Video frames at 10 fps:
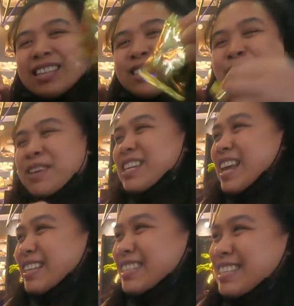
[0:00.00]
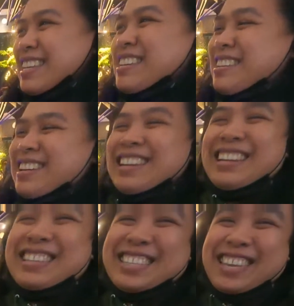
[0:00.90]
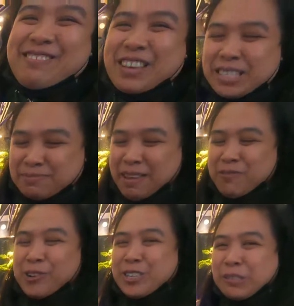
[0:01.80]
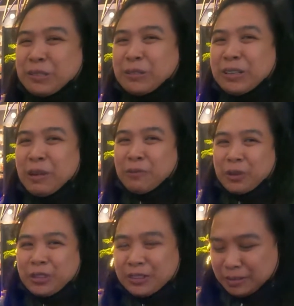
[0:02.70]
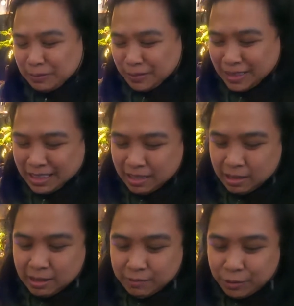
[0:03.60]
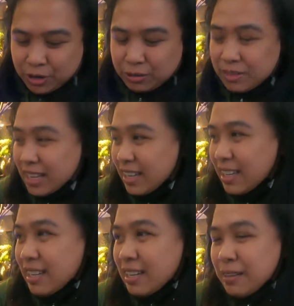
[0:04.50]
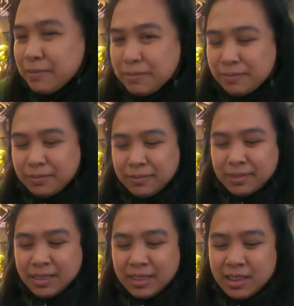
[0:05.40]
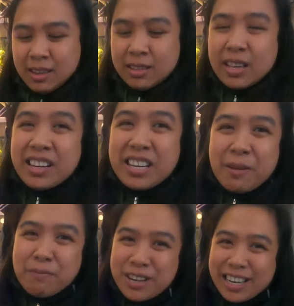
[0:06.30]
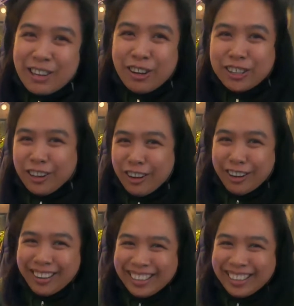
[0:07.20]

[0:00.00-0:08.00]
It's me next. Let's see what's my fortune cookie for, for today. Sana number ng lotto.